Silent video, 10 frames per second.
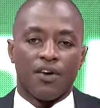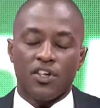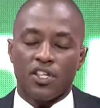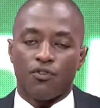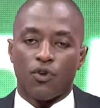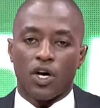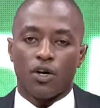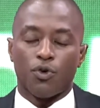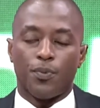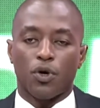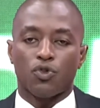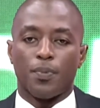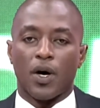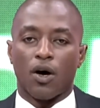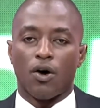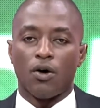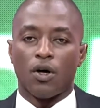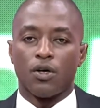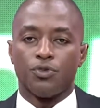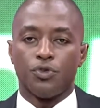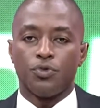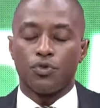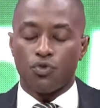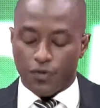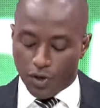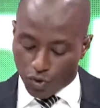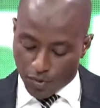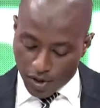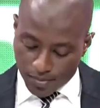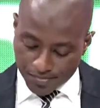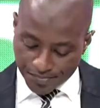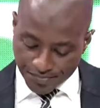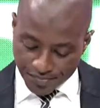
a fait savoir le porte-parole du gouvernement.